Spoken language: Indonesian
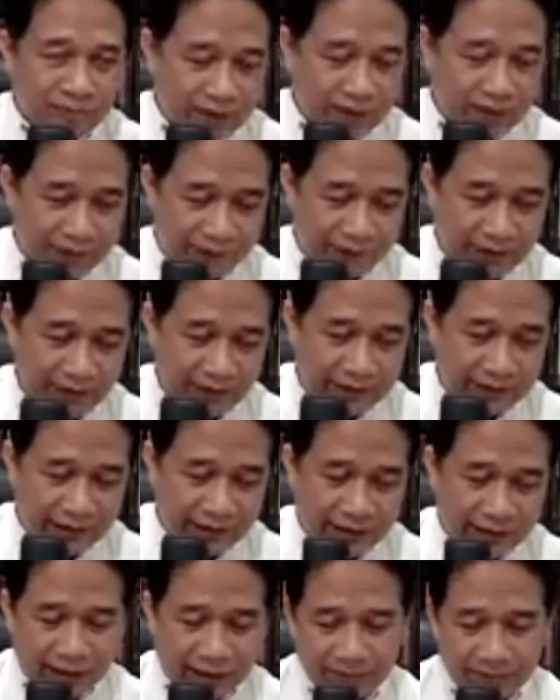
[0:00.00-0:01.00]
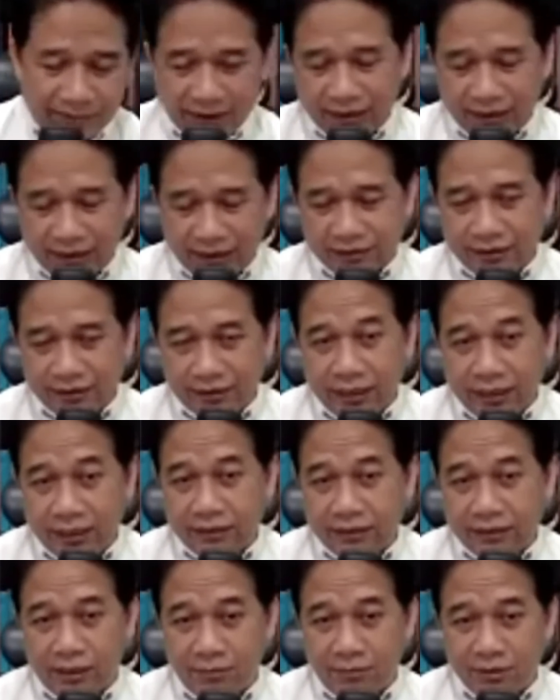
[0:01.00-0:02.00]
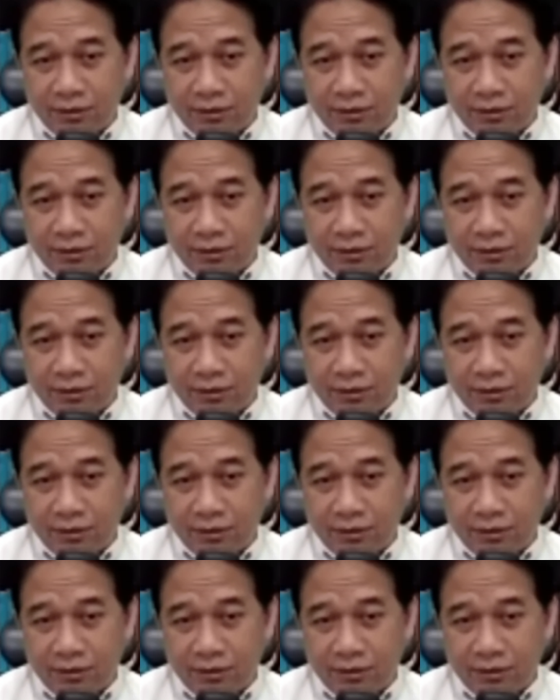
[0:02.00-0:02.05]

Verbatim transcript: definisi kita bikinan sendiri jadi